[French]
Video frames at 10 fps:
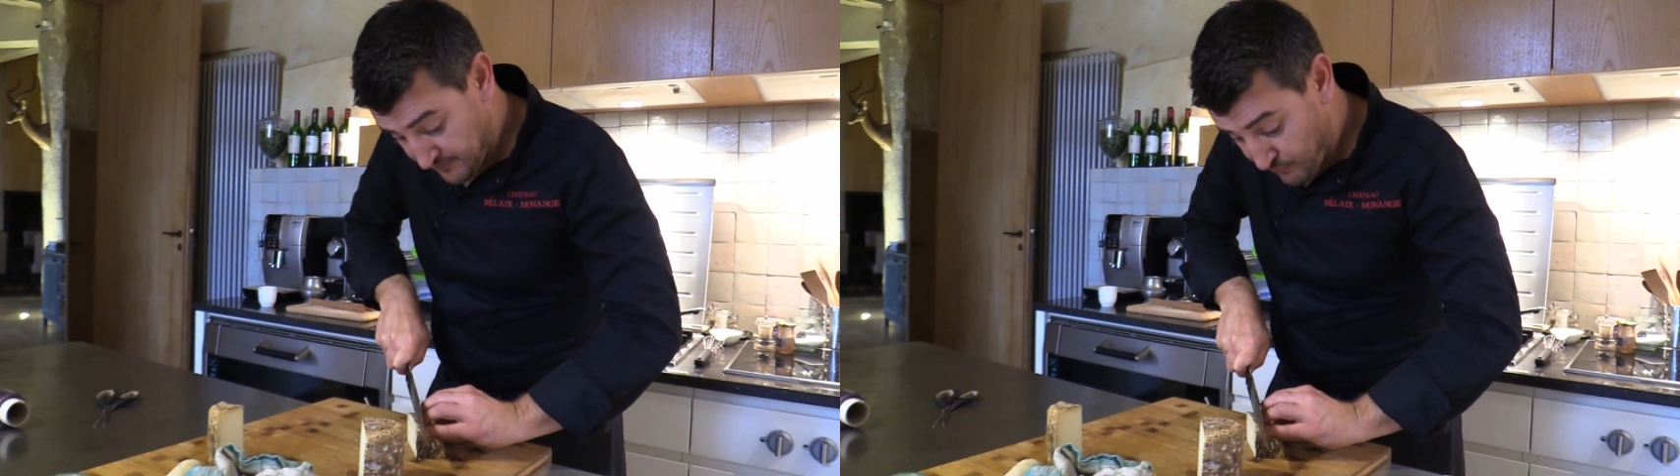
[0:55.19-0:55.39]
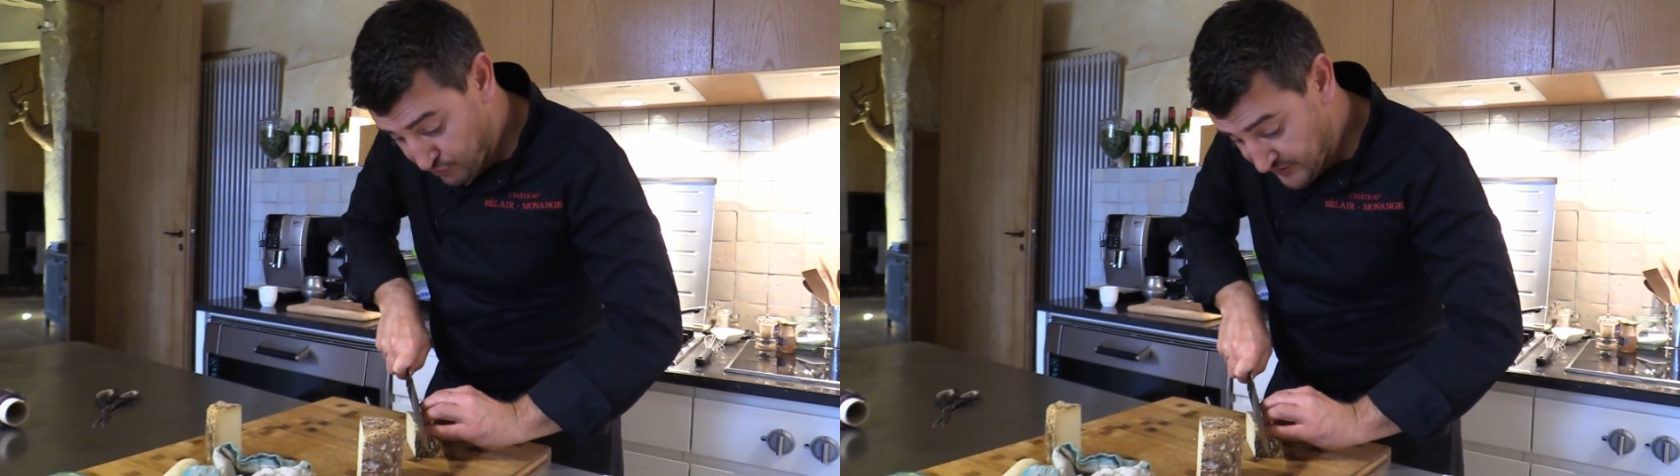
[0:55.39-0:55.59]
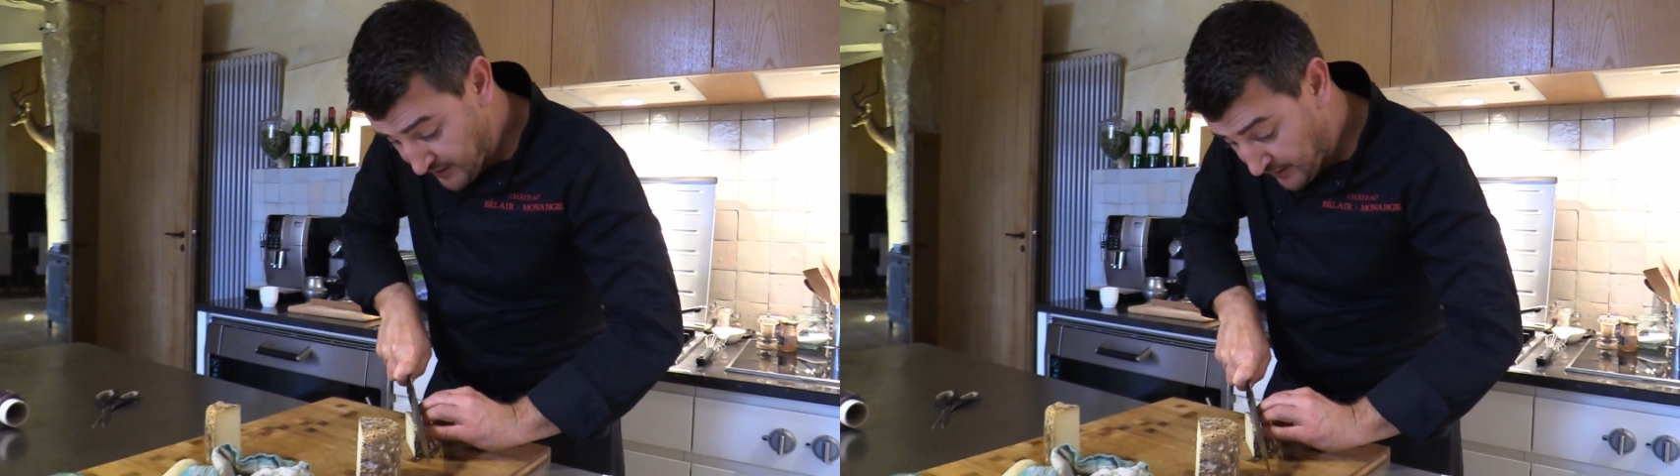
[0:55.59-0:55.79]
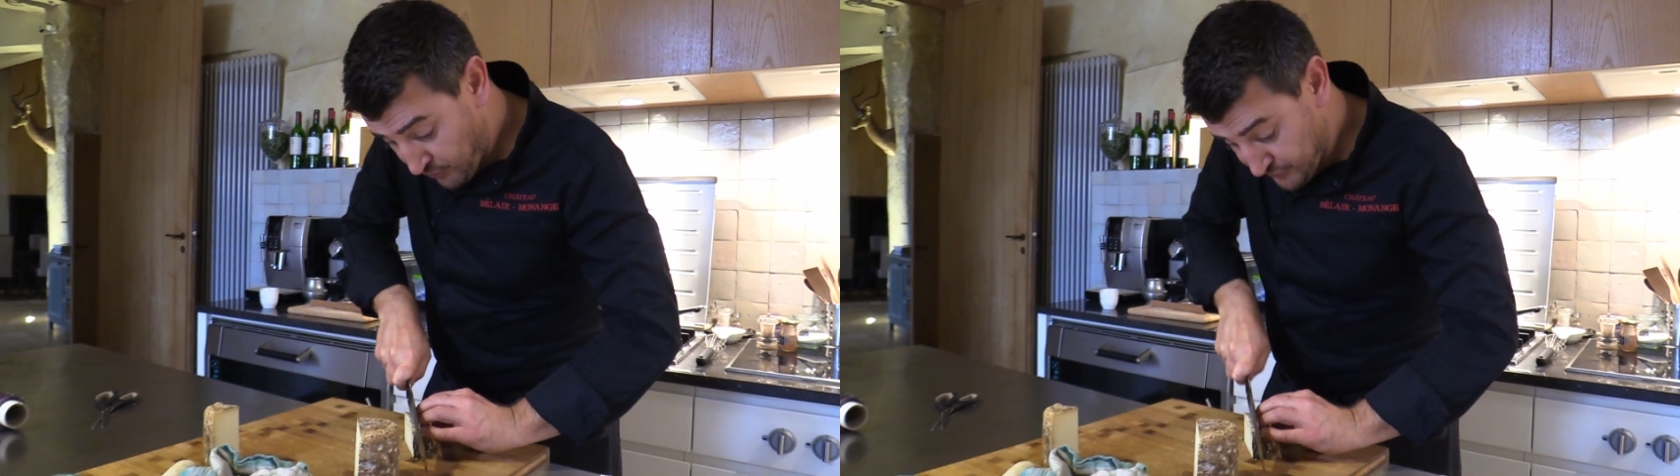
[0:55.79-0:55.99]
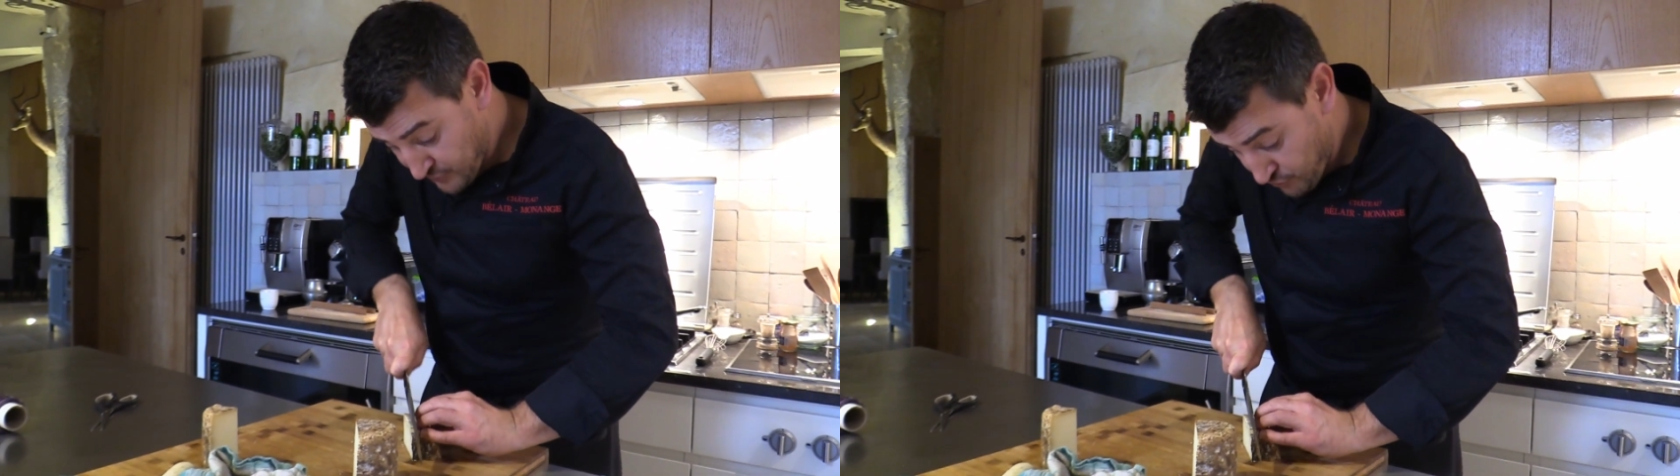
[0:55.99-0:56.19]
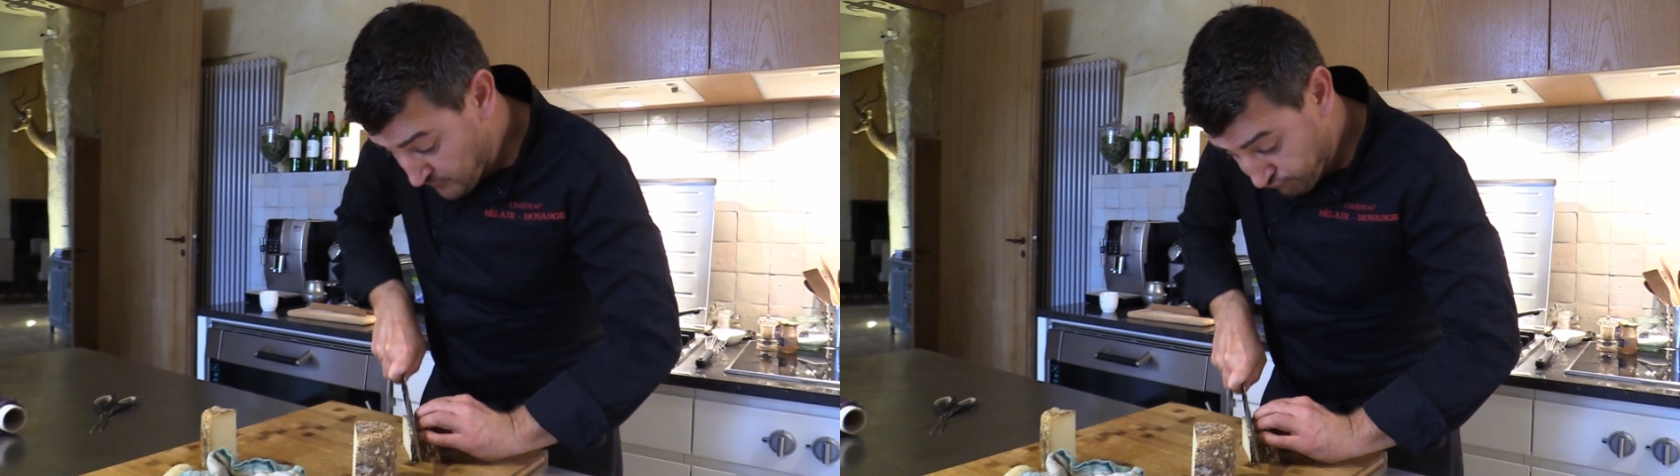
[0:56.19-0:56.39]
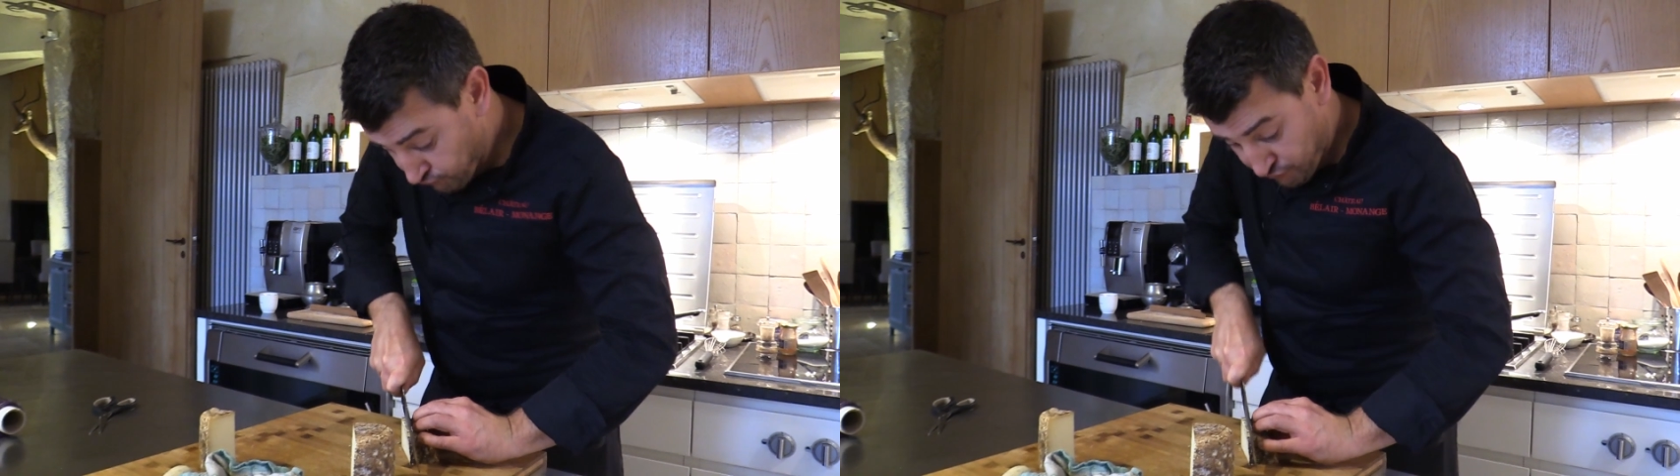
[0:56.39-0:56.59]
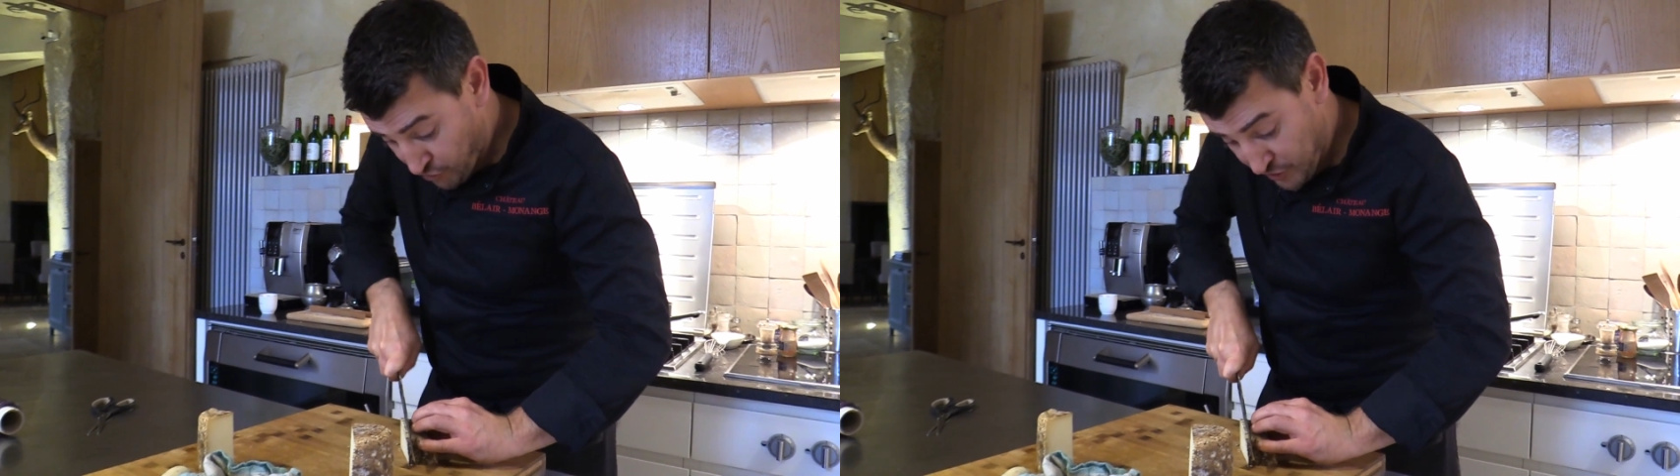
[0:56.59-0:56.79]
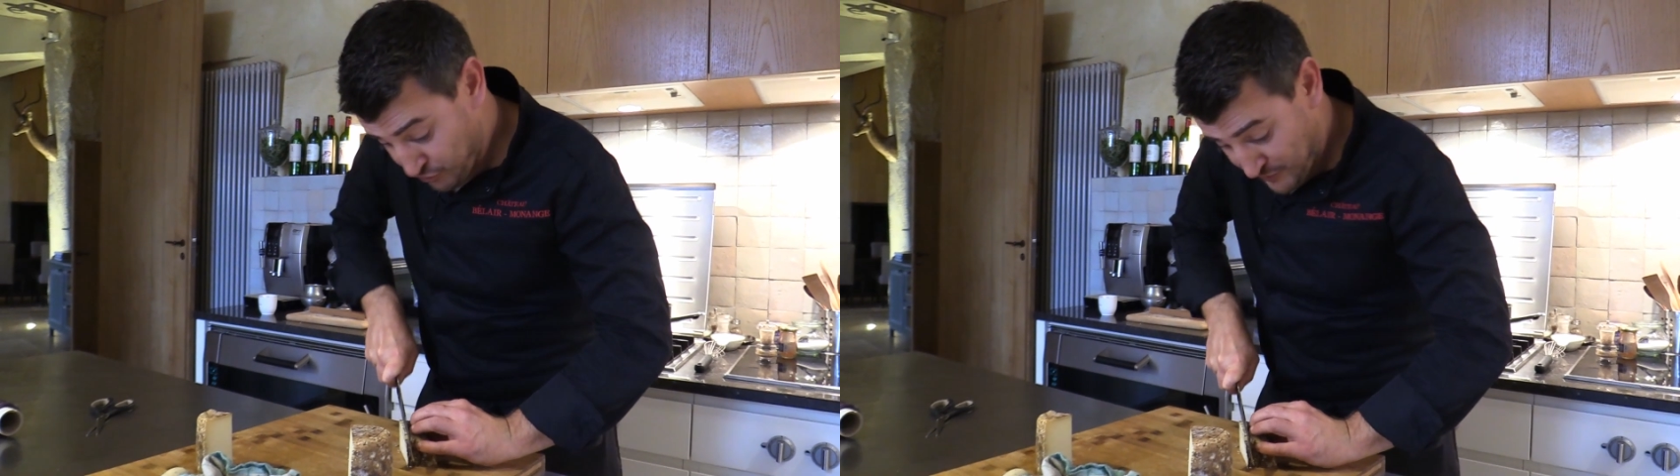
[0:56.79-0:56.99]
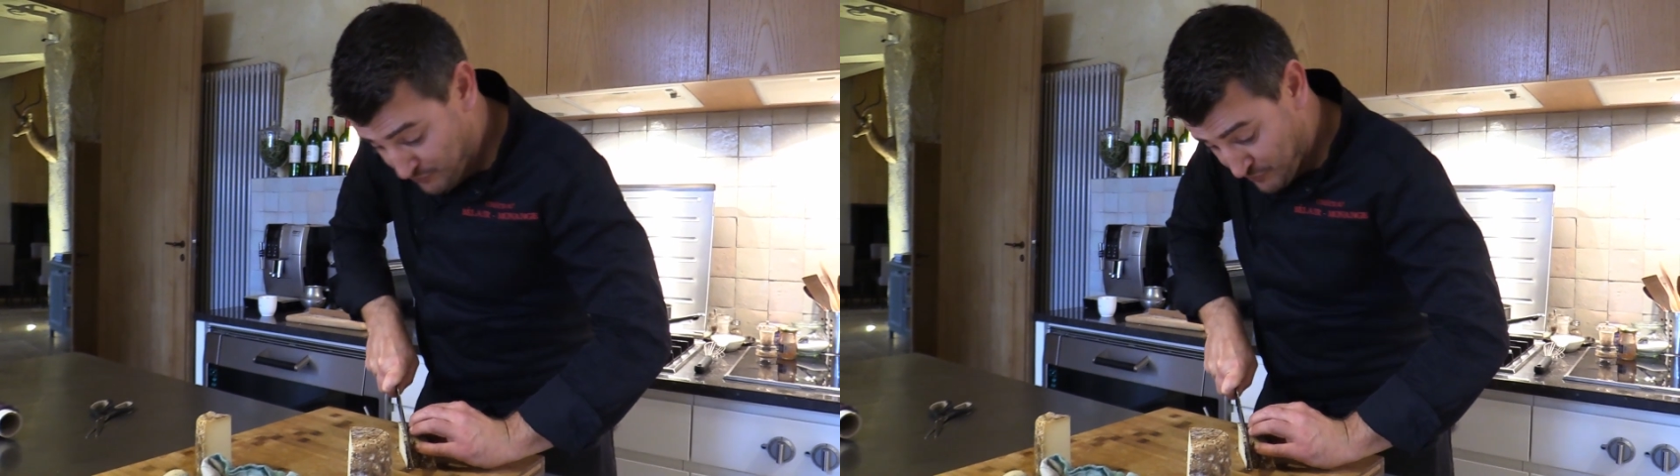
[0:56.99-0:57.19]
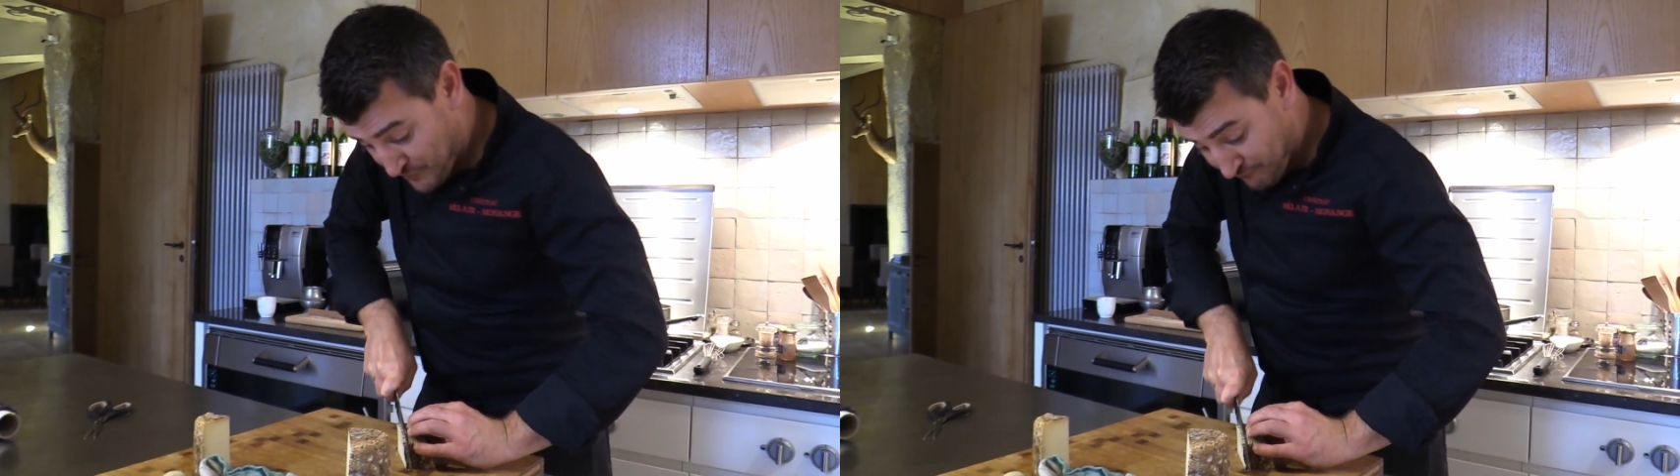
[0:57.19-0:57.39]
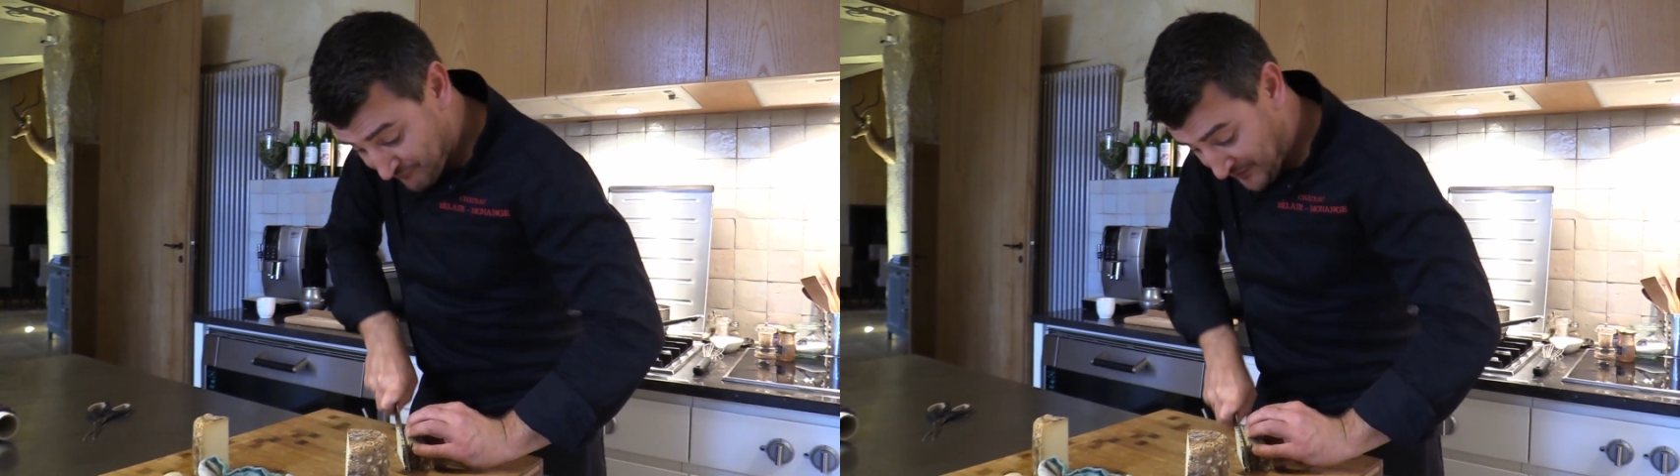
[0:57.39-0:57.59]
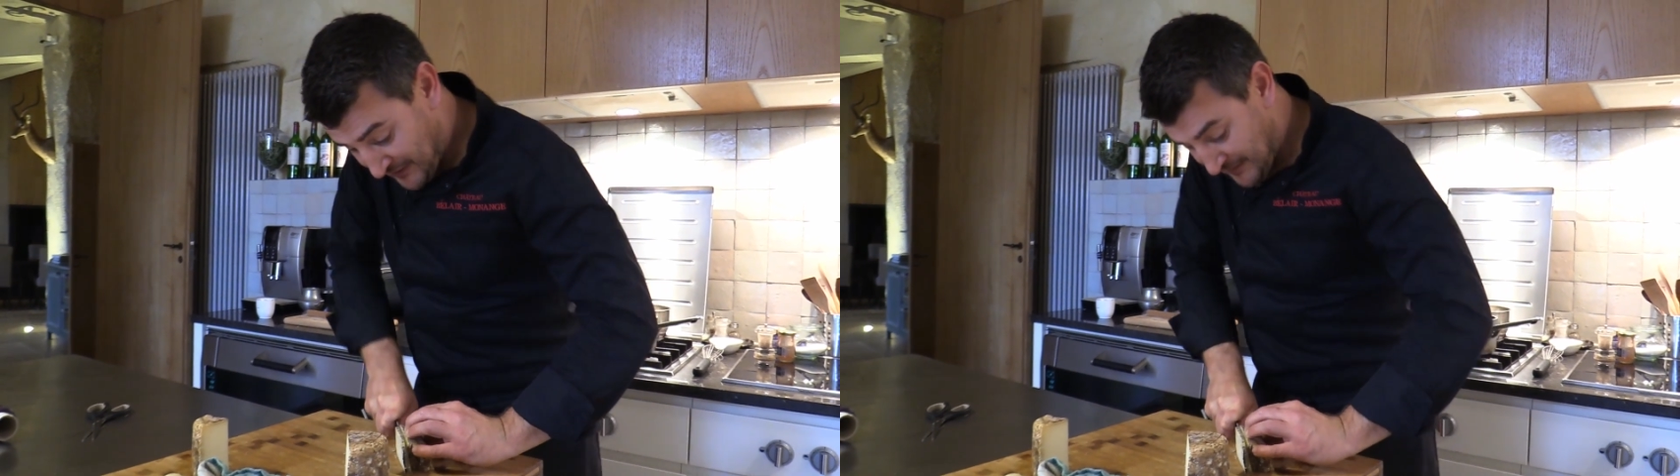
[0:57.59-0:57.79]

ce qui m'a poussé à continuer. Voilà, tout simplement.